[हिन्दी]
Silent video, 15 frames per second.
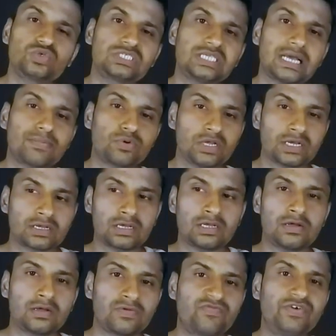उससे आपको
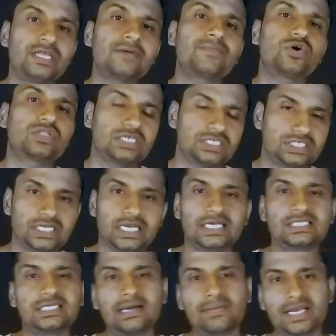एक फिटिंग बहुत ही अच्छी
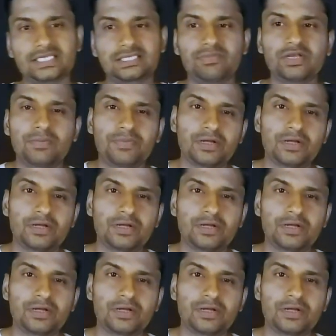आएगी चाहे आप कैसा भी